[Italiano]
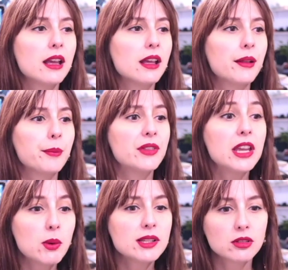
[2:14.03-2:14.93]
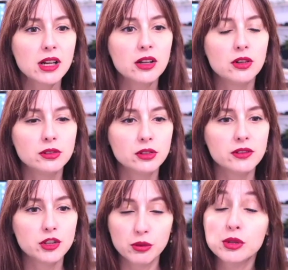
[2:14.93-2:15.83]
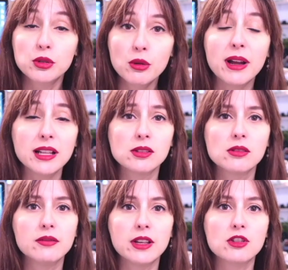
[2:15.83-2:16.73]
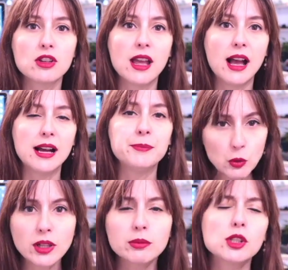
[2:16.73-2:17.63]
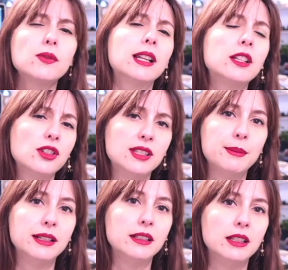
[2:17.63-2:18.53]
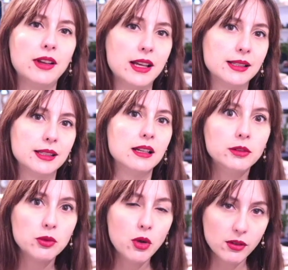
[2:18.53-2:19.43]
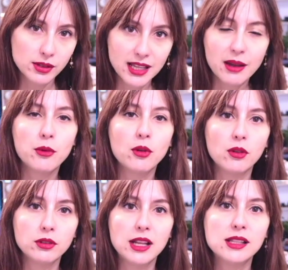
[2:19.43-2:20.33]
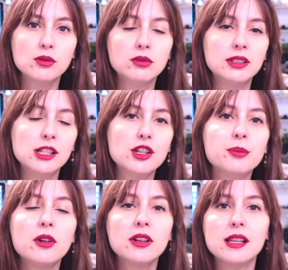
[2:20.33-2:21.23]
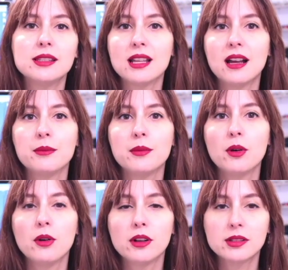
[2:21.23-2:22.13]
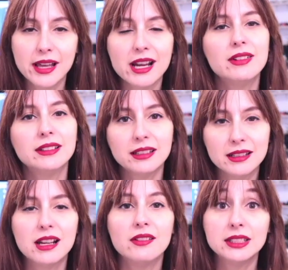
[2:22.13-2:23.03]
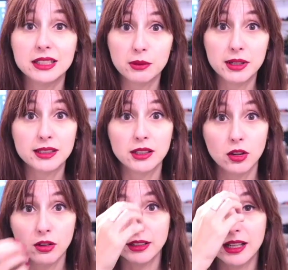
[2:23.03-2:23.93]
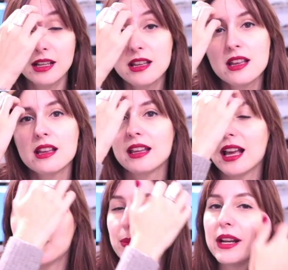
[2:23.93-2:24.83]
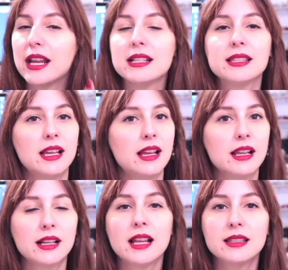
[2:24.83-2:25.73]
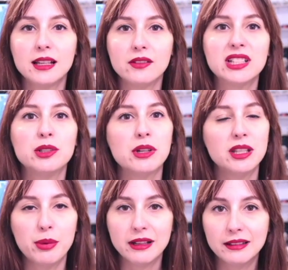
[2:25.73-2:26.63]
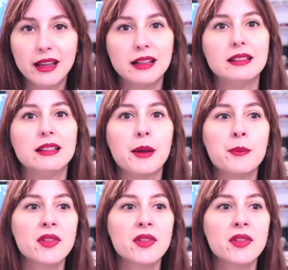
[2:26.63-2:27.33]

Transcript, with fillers: eh, questo racconto invece, questo romanzo invece ha un'atmosfera decisamente diversa. Di nuovo siamo nel sud del Giappone e siamo scaraventati nella vita di questa donna che all'apparenza è la classica vita di una dipendente